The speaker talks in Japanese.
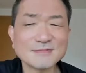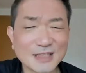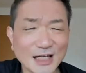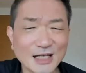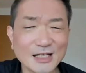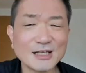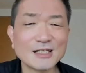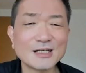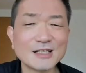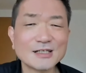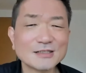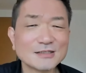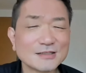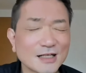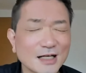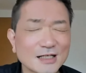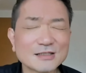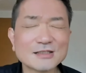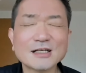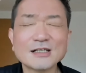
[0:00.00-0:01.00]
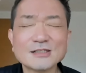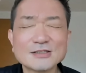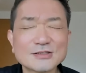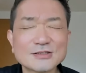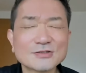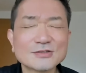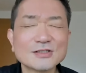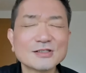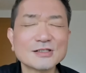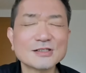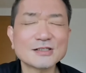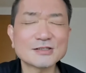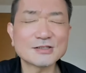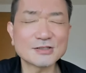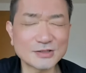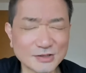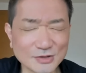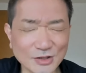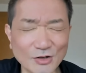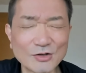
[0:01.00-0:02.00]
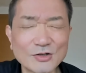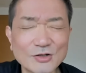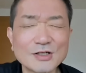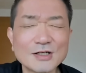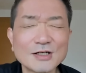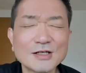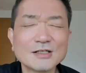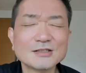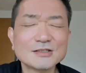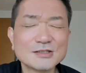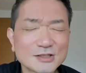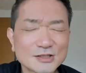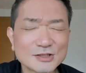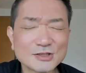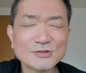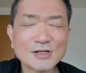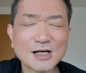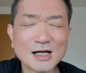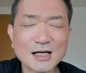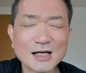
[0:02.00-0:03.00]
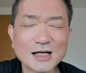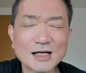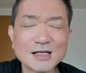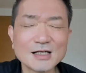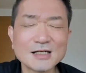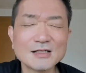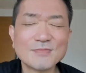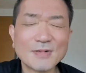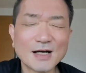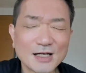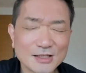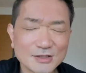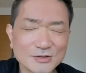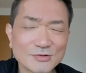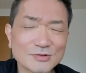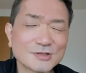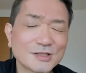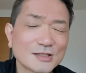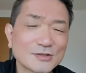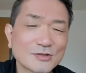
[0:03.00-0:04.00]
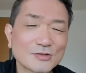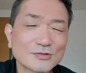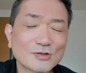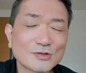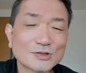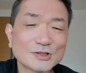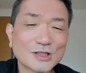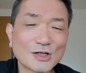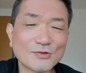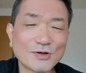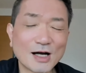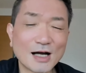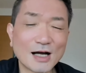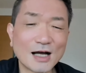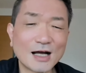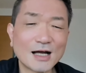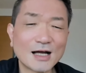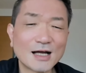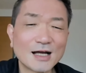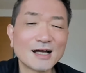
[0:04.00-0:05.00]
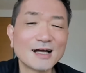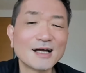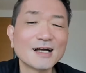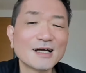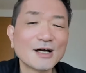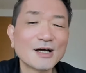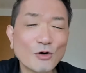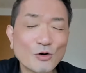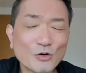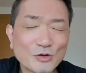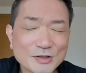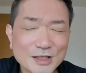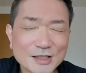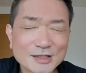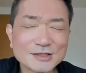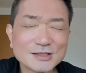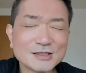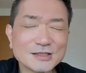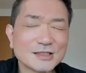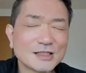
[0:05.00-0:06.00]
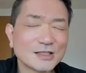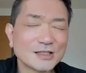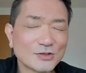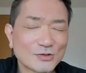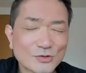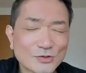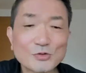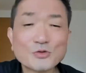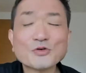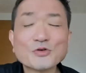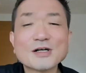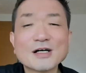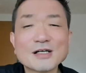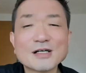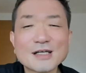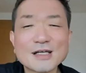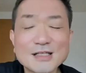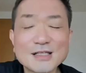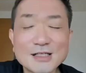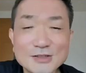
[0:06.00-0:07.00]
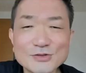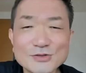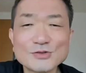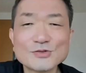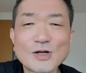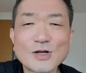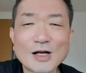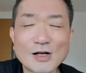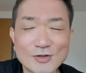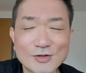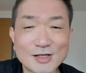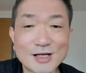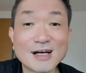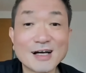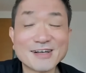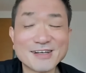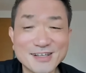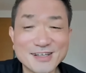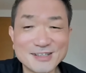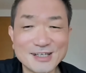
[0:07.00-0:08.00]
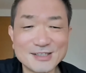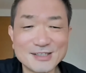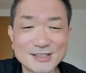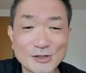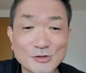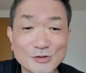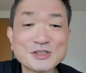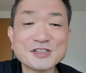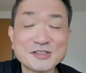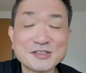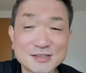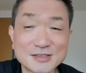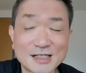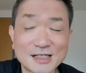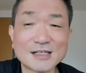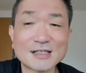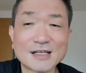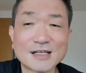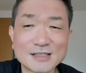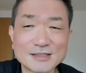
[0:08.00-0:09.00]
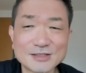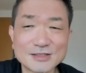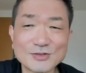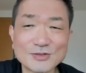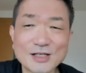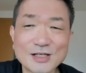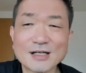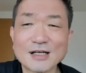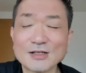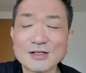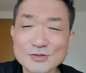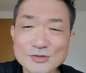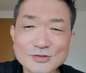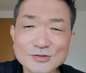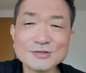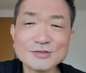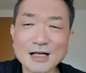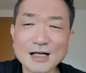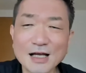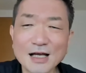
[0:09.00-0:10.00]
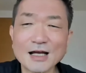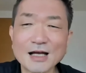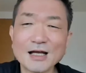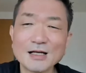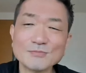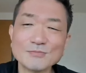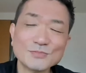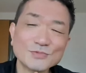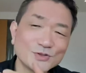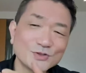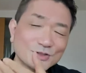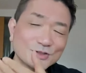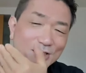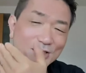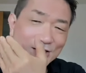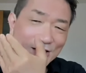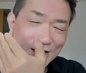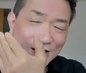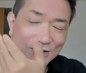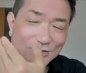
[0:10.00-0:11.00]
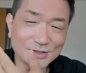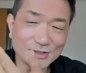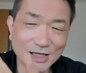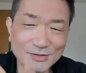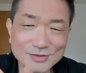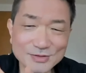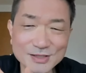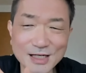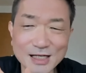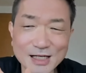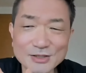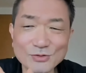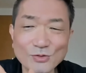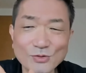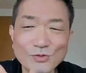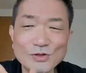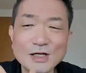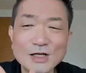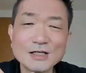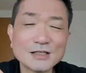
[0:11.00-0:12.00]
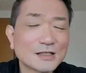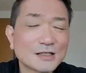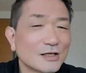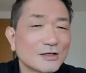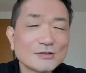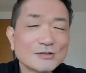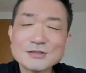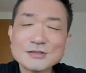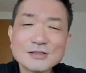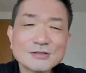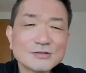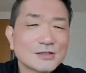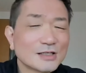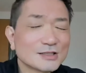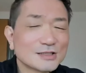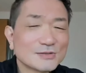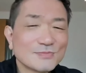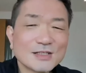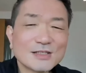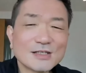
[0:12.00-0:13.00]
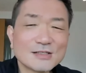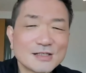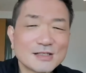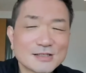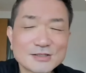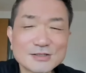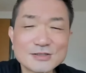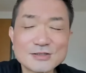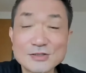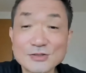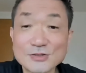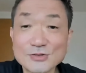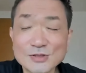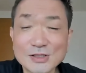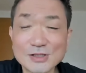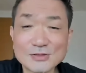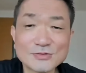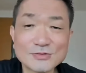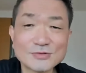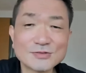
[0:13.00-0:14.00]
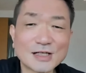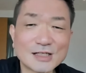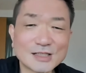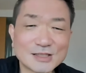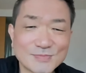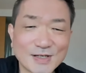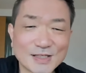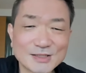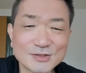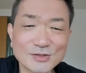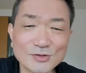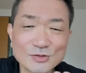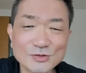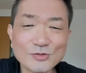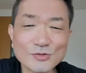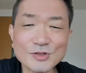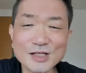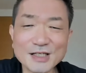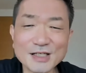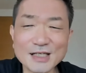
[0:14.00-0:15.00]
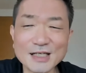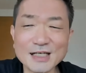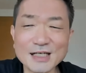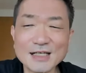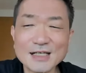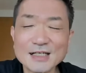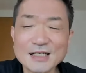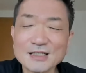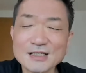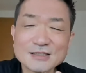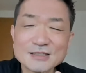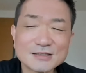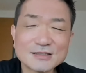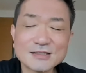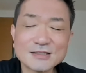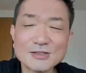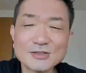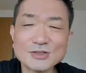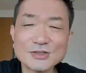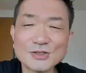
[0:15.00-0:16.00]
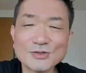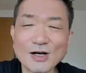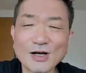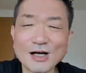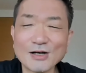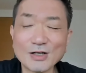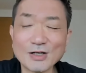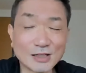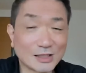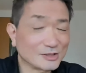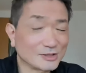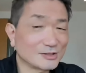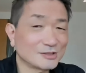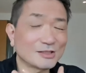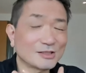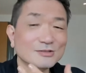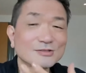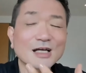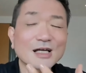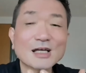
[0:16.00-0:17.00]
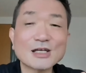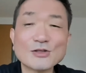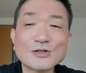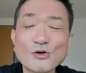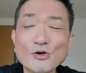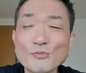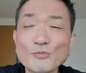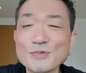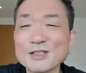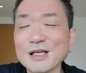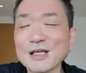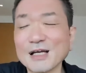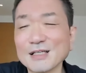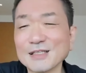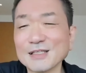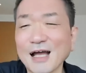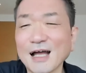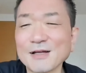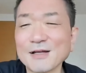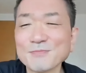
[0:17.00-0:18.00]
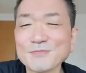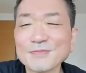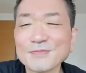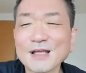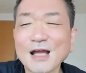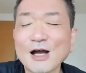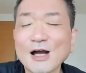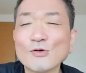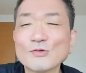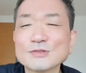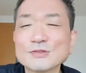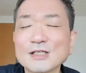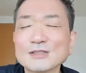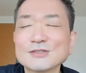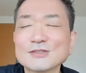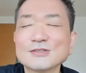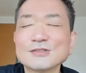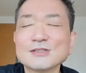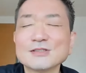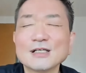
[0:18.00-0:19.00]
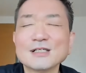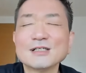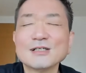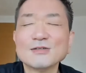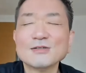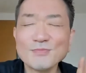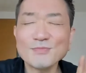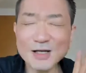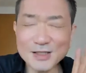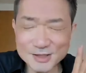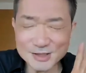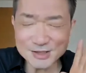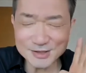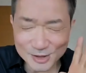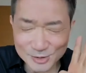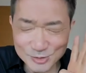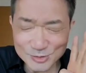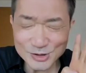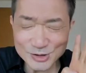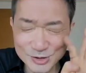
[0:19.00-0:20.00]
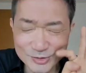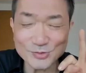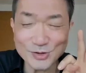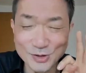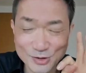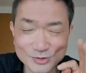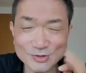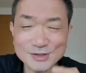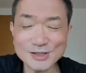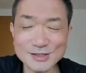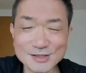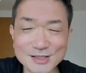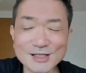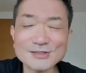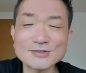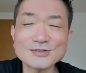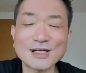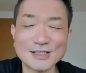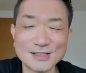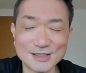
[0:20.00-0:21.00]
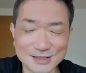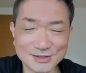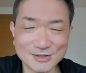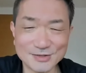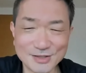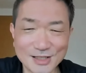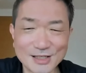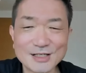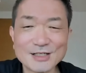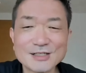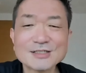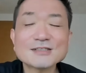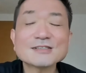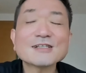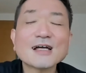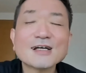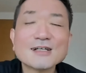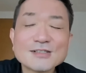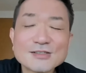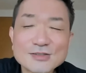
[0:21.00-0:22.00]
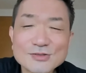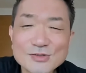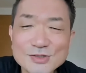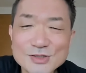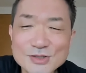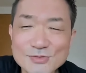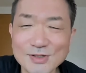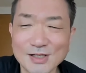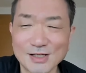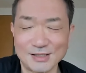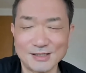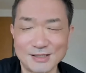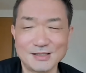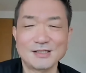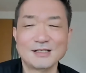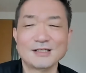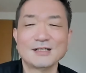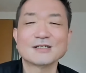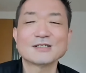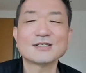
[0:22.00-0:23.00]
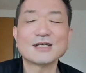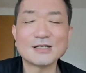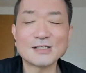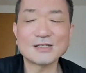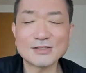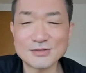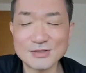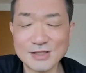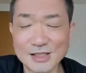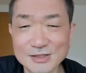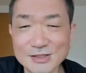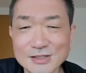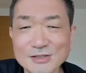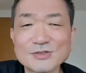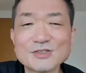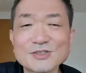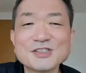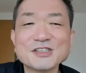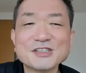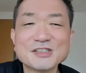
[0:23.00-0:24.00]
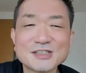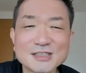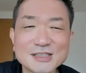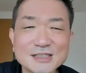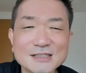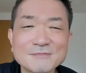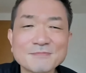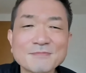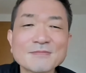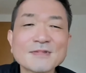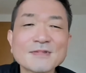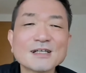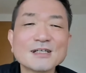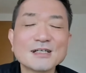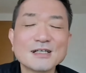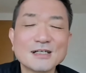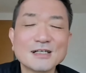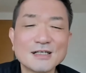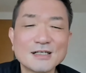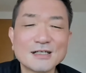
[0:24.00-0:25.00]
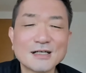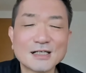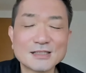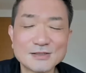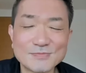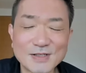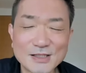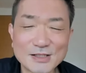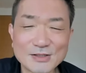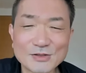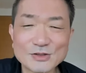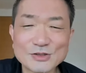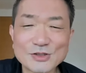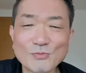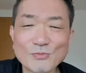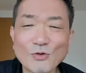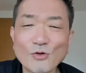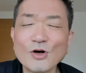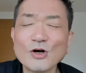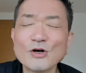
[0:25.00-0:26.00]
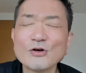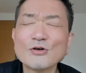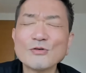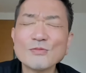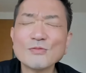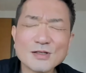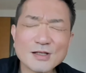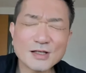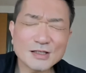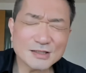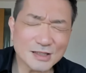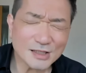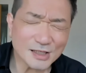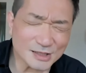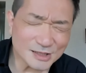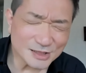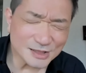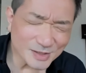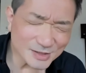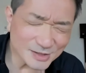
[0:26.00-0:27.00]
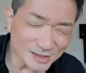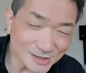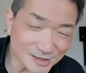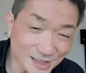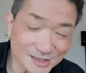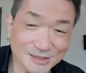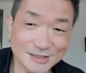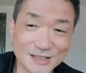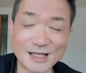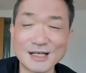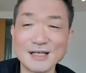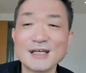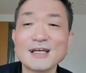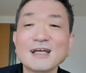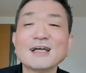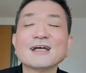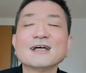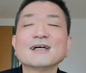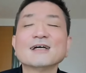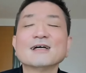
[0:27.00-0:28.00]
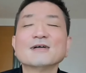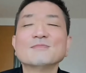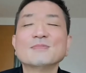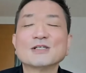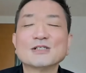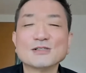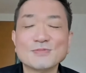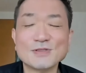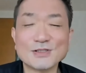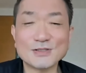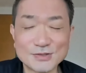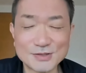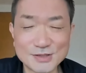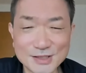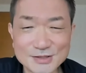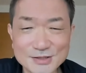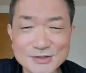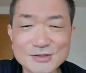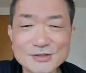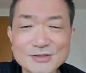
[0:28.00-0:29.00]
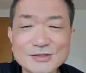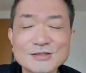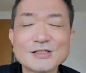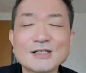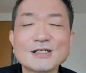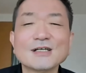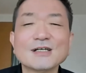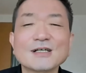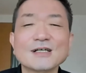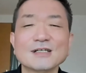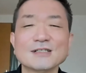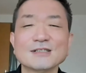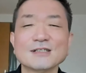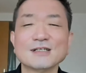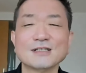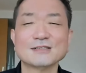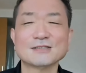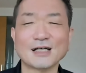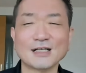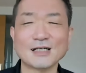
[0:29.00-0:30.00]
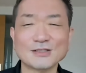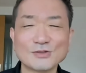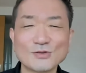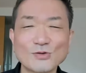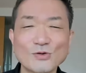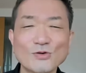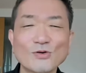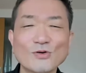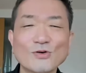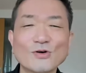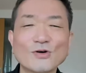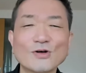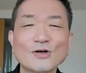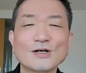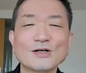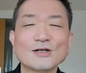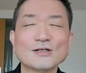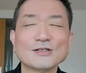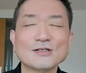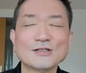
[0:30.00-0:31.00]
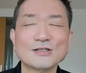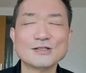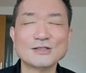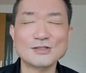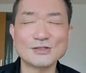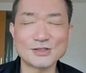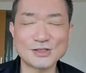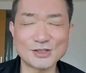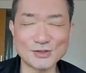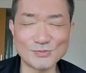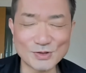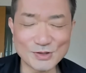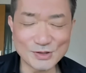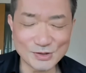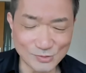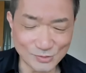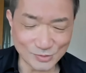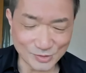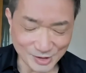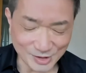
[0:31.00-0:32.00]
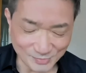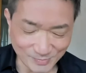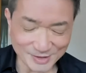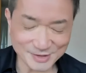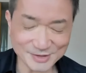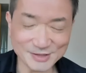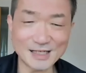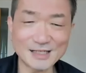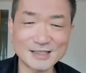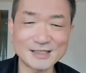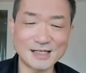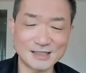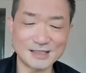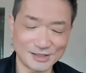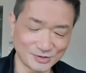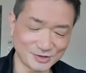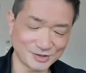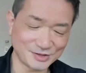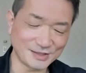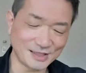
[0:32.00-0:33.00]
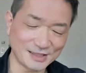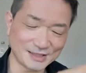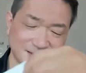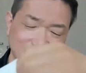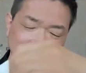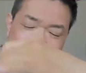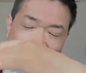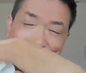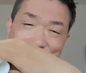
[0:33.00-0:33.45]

え、なんで一緒にするの実はマインドセットとしては同じ横の関係でニュートラルな関係で行ってほしいからなんですよ。だから組んだらむっちゃできるカウンセラーとカウンセリング初めてですって人が組んだりします。その時に知ってる人は私知ってるんだけどみたいな顔をせず、まあ知ってるっていうことは言っていたくないんですよね。スタンスとしては謙虚で行ってほしいし、えー、初めての人もごめんなさい初めてでってビクビクせず、ちゃんと勇気を持ってここに来ましたやってほしいんです。